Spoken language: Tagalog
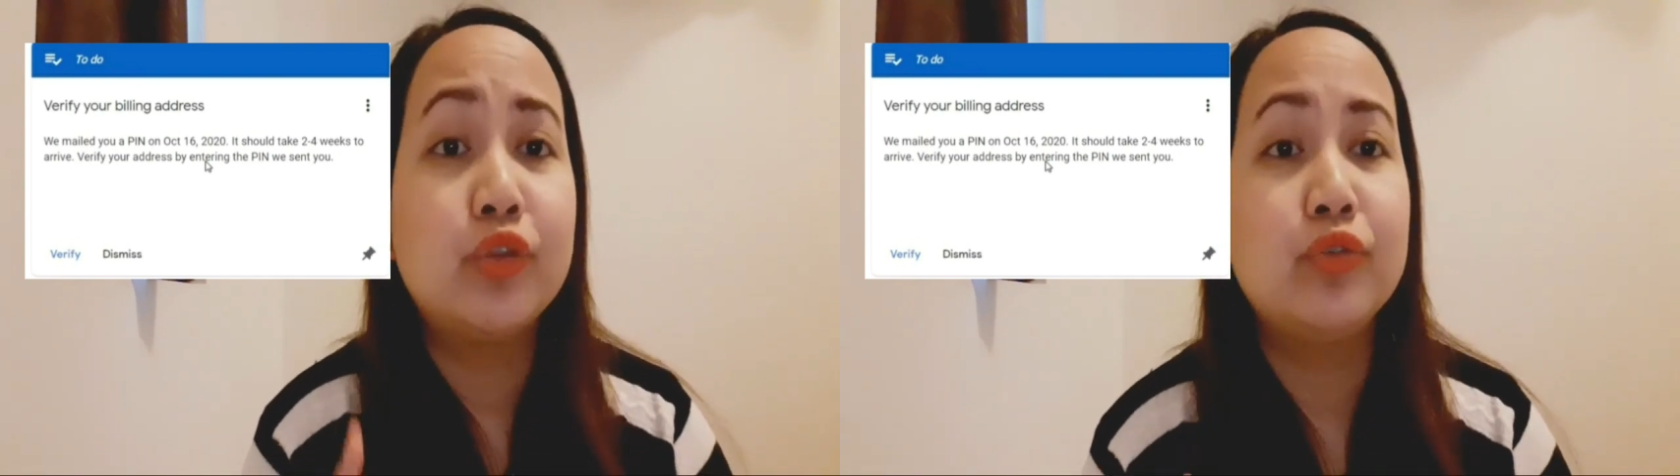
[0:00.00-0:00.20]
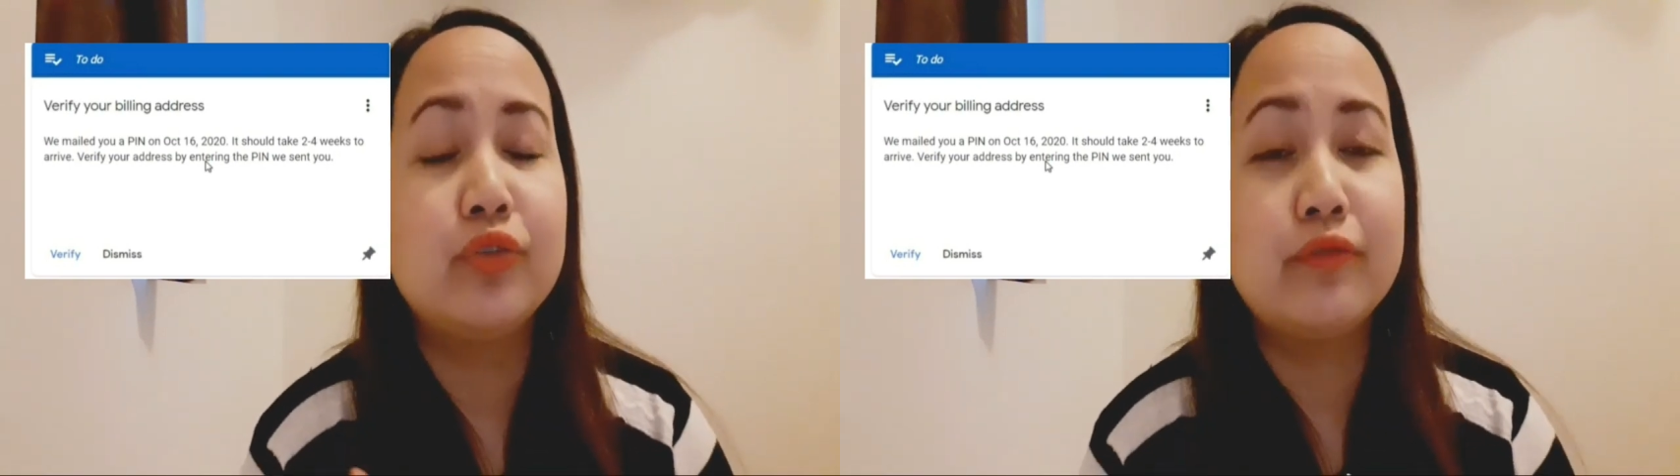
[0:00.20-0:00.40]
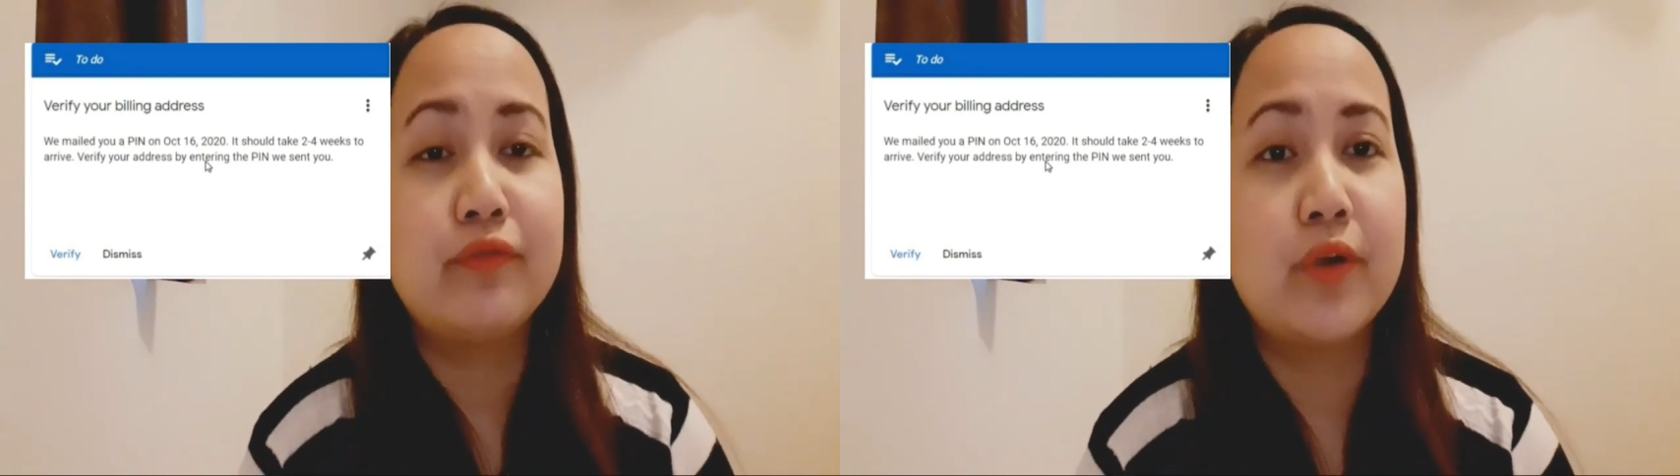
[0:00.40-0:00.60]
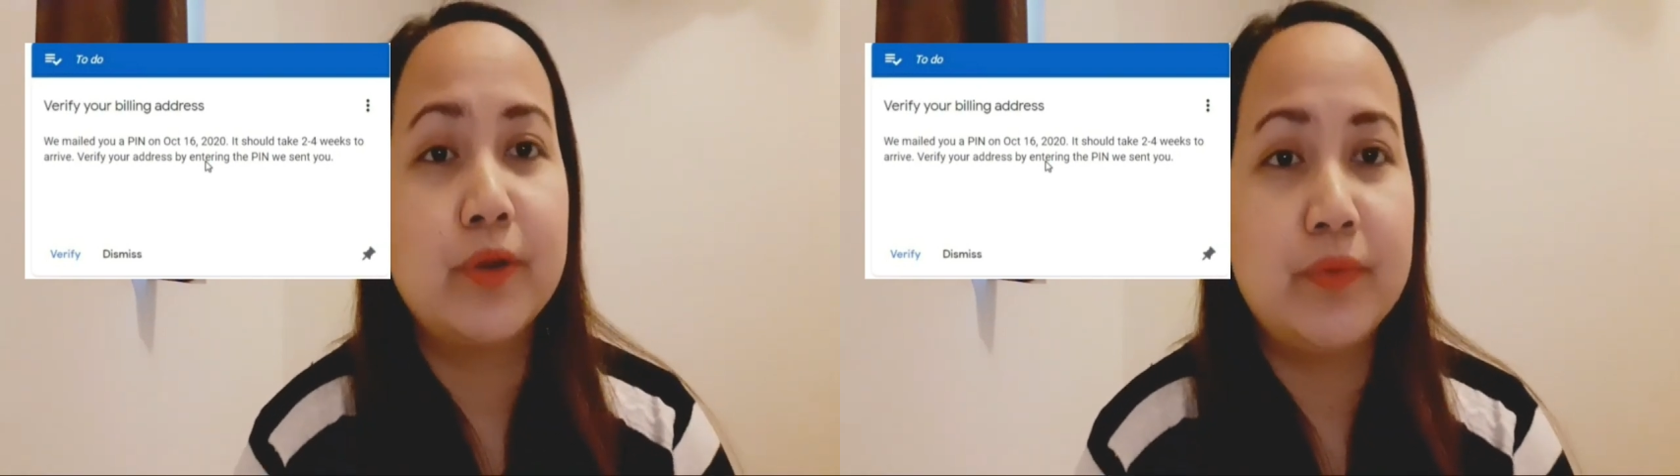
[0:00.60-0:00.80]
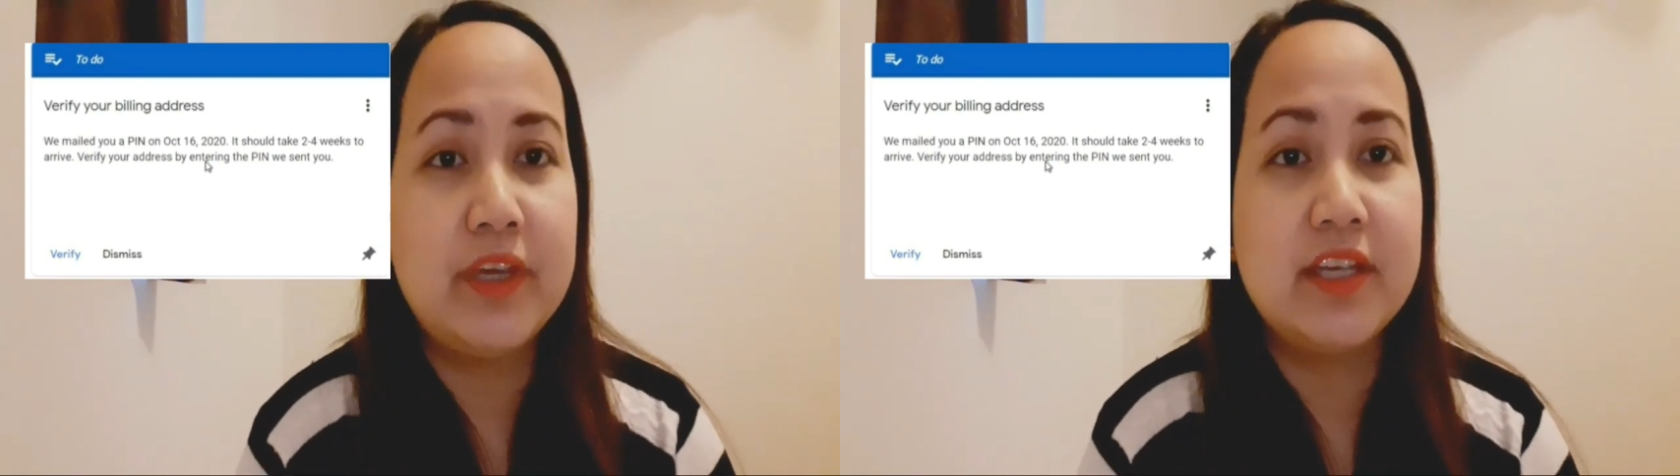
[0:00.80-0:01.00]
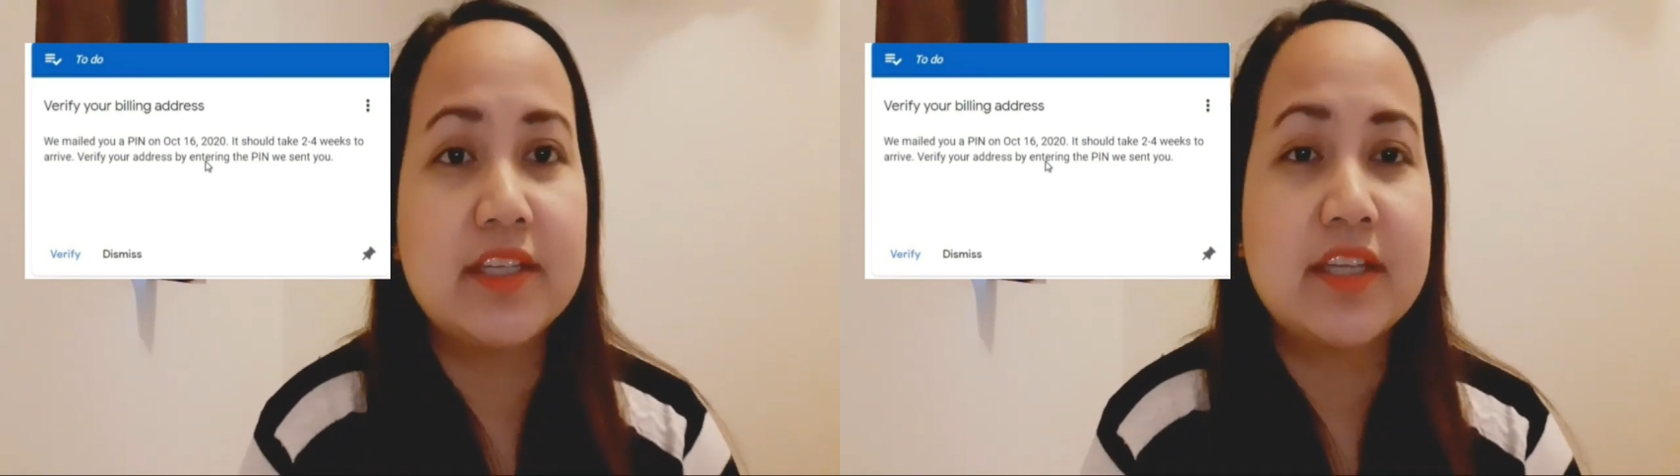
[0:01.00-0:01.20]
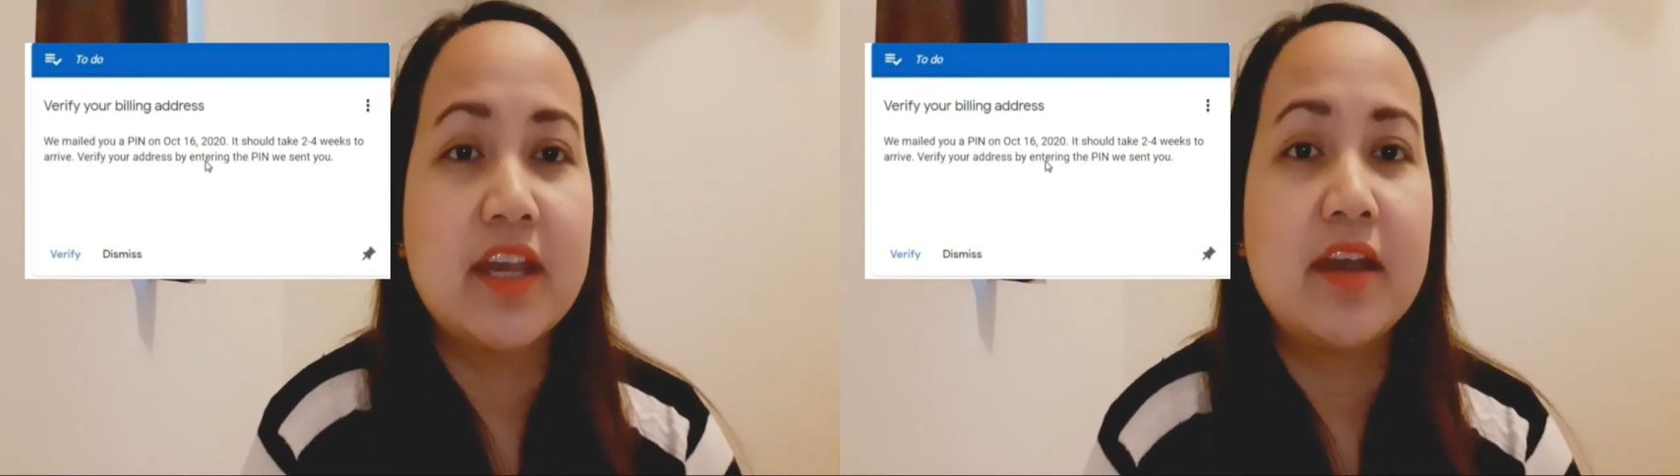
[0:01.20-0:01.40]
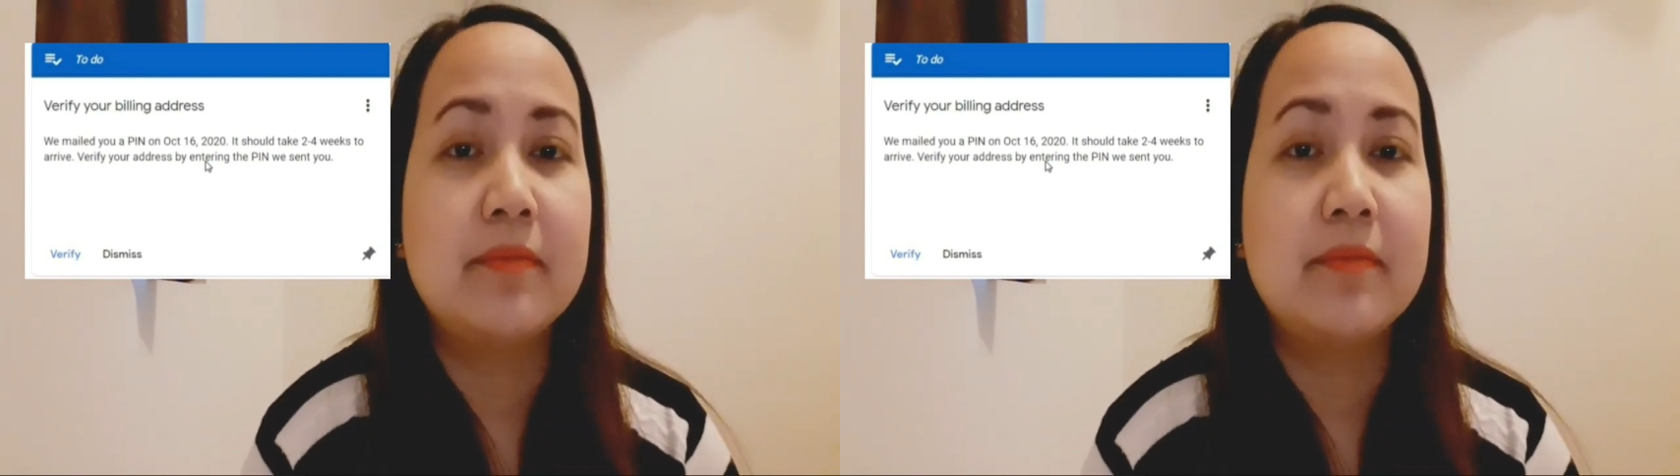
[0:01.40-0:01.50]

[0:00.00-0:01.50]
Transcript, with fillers: 2 to 4 weeks,